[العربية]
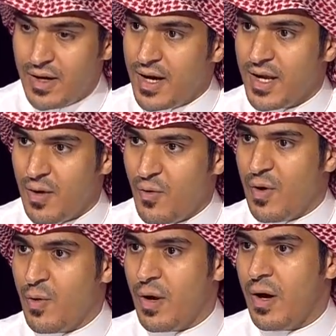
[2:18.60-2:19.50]
خلاص
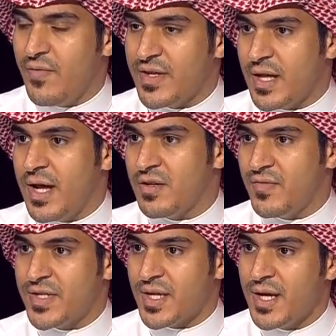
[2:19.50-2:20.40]
هو نهايه
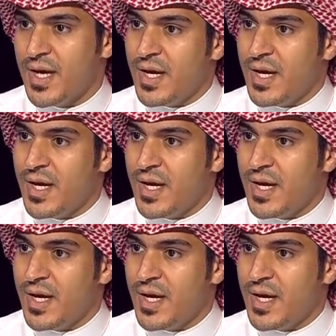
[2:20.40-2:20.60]
الفتره